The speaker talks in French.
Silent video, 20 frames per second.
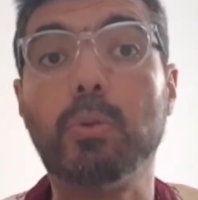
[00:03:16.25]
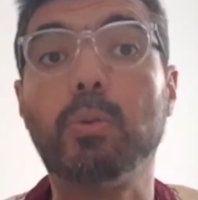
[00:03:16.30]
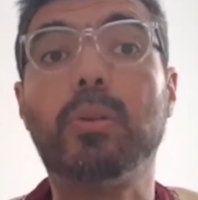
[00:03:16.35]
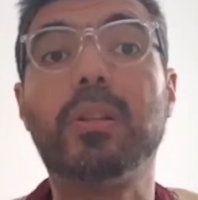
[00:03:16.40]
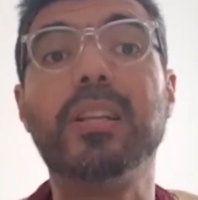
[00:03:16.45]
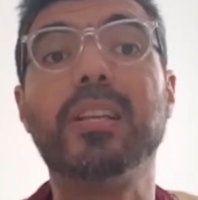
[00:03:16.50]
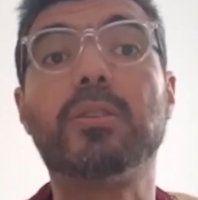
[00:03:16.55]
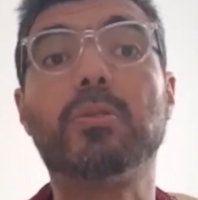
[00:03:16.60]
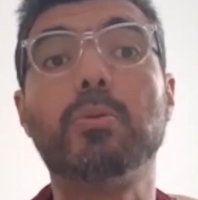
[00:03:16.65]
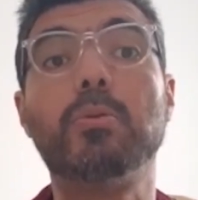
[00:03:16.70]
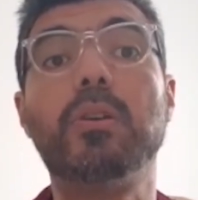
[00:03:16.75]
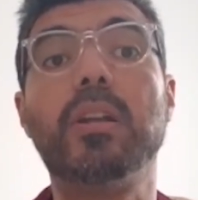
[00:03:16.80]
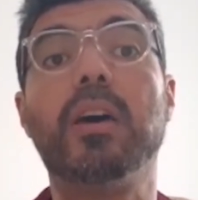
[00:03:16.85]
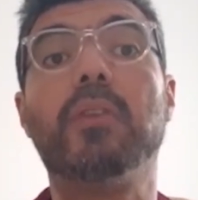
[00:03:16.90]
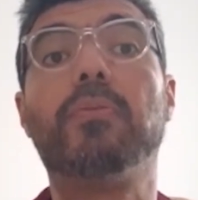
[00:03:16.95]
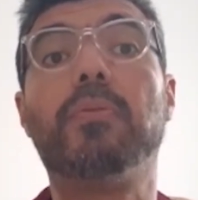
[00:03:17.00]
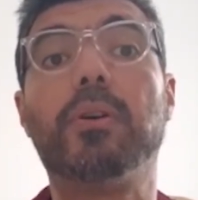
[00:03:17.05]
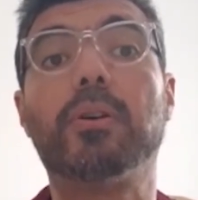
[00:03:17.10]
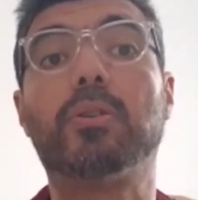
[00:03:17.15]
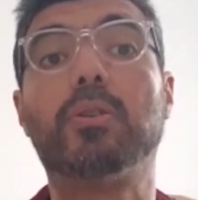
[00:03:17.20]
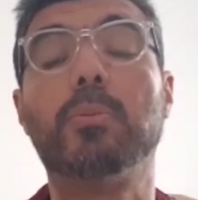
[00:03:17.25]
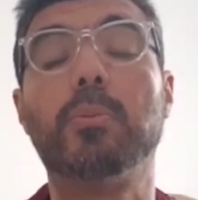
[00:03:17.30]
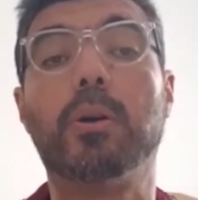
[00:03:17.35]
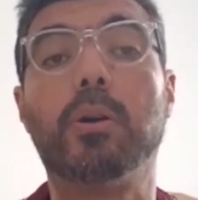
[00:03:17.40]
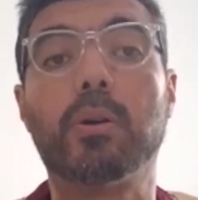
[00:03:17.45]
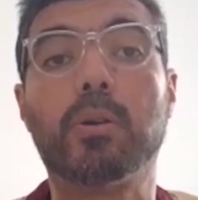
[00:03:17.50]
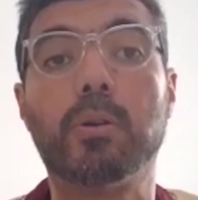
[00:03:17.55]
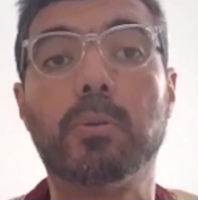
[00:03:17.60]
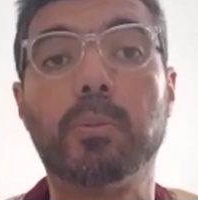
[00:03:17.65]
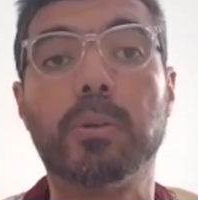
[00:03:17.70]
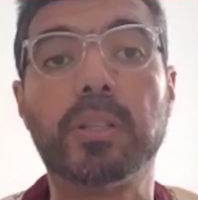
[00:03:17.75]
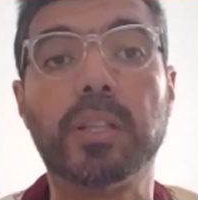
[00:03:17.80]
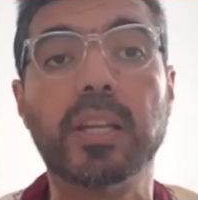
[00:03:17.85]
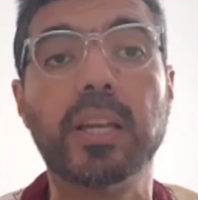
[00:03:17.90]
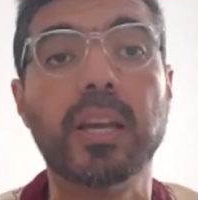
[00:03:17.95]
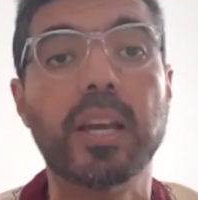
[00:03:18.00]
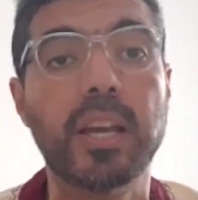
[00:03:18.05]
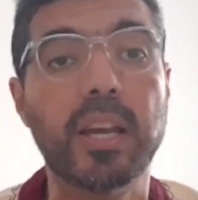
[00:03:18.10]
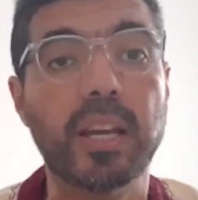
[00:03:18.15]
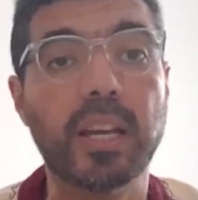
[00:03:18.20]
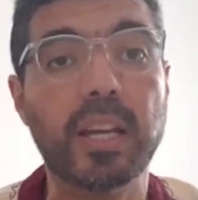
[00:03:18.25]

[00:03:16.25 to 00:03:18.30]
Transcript: toutes les sunnas fortement recommandées,